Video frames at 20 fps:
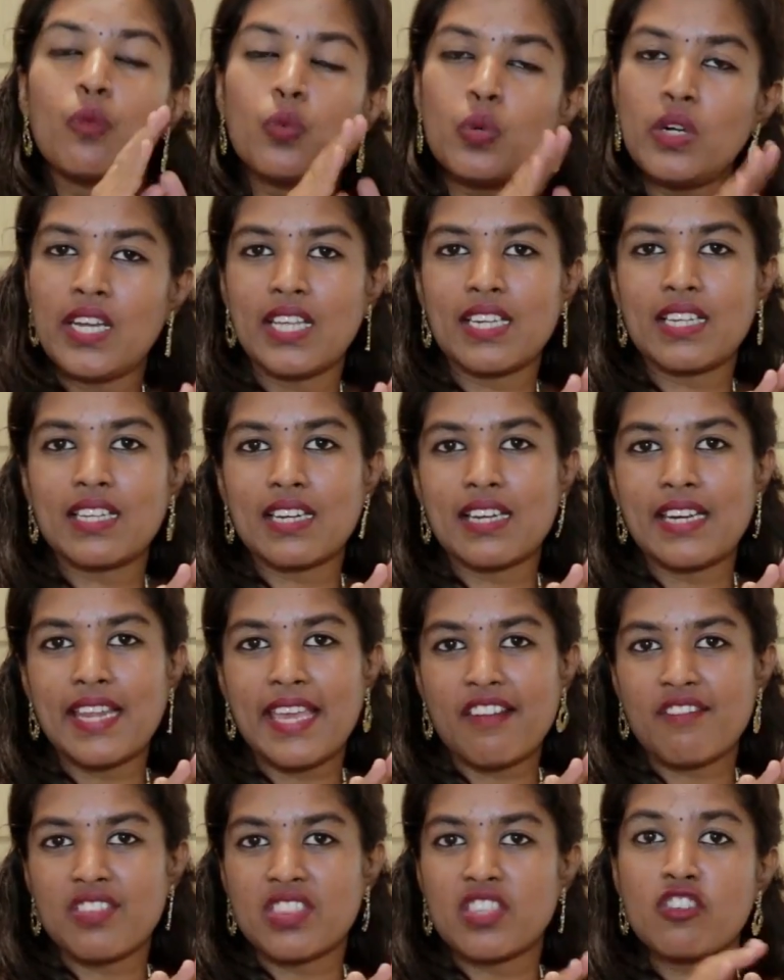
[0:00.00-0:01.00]
உள்ளே இருக்கிற
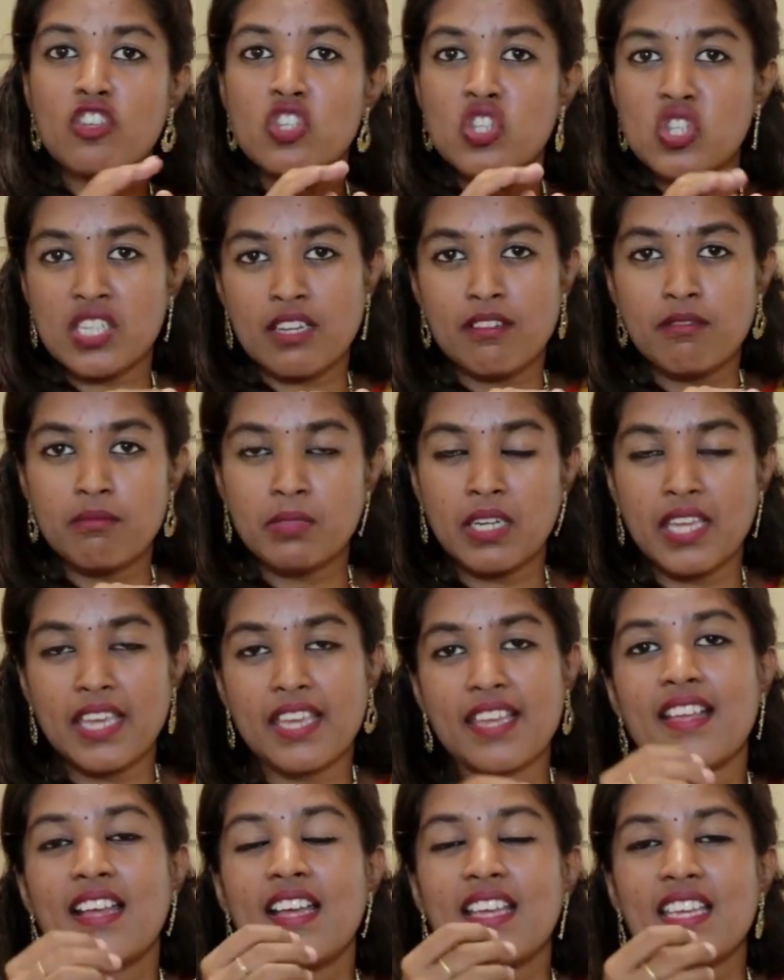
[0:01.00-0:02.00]
லேயர் வந்துட்டு ஜெர்ம்
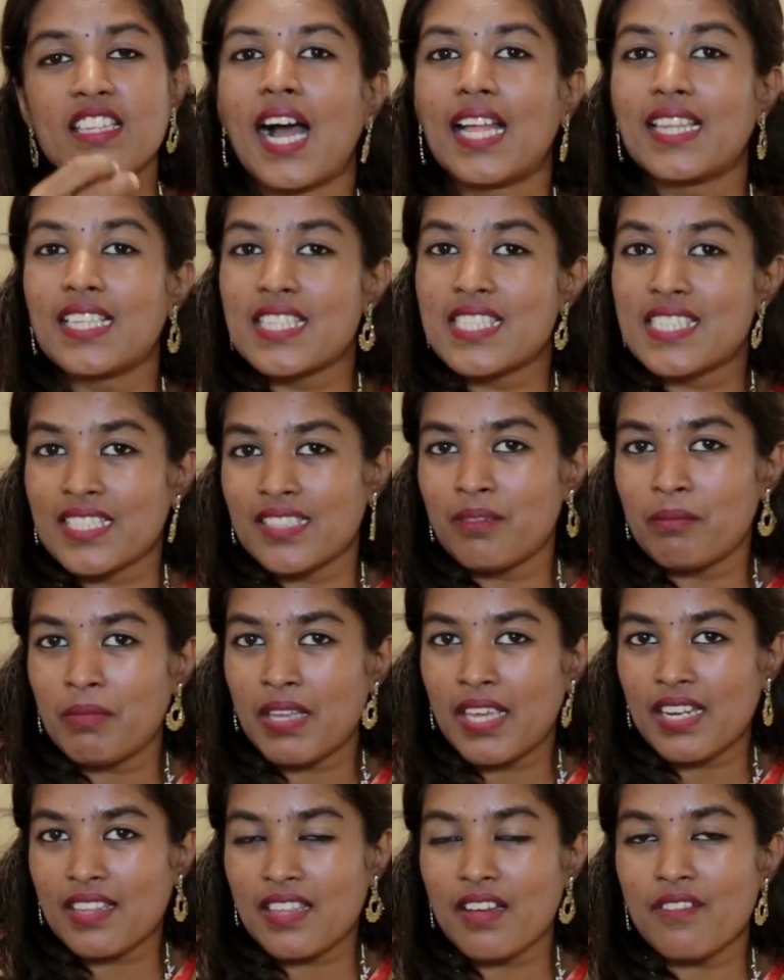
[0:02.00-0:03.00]
லேயர் அந்த ஜெர்ம்
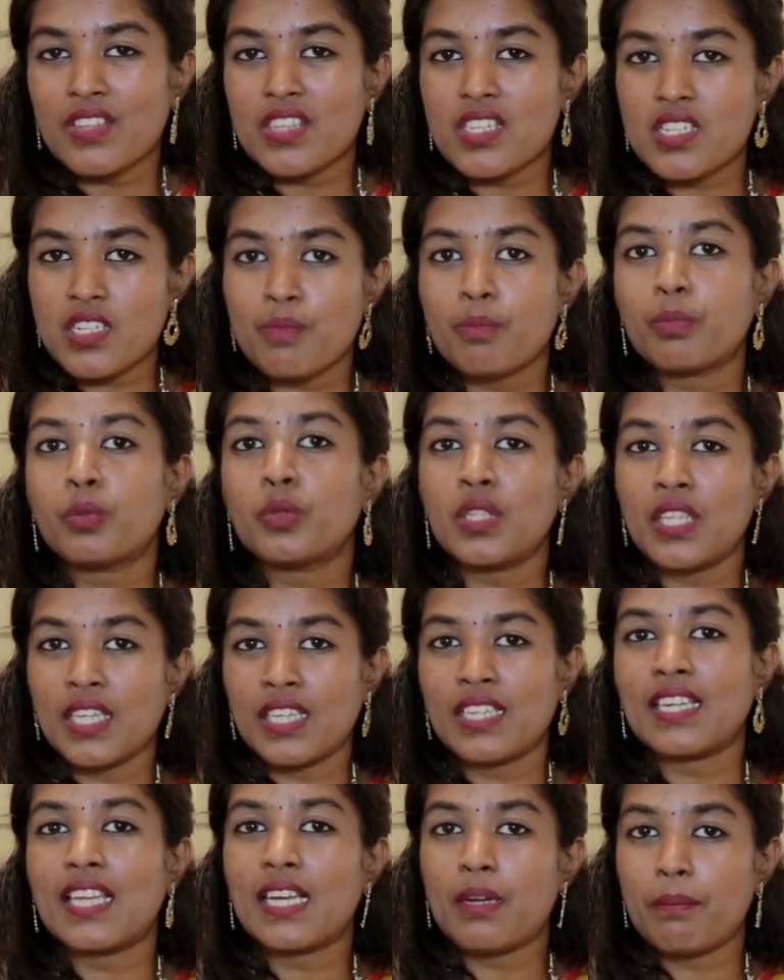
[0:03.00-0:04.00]
லேயர் தான் வந்துட்டு புதிய
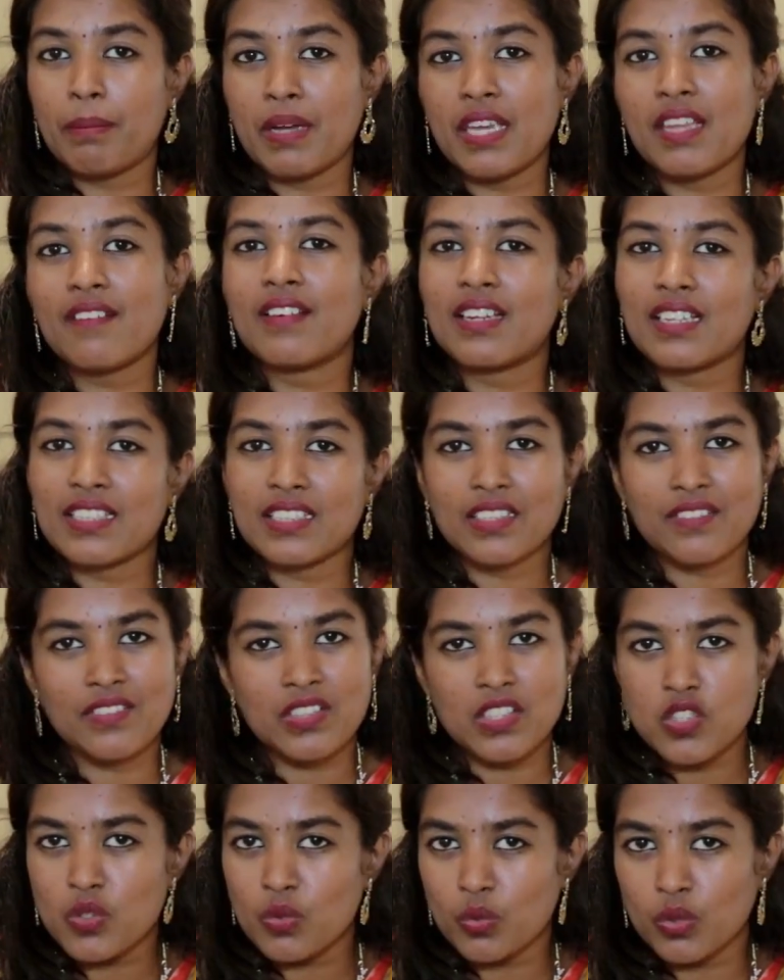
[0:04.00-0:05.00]
நெல் பயிர் வர்றதுக்கு
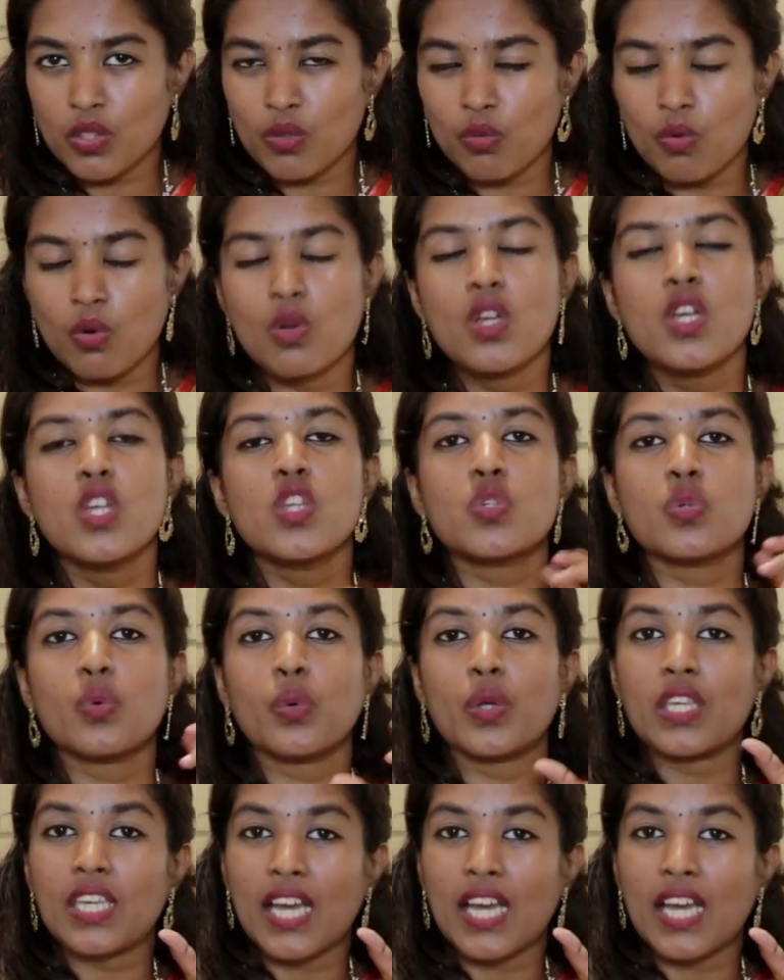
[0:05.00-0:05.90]
வந்துட்டு உதவும் ஸோ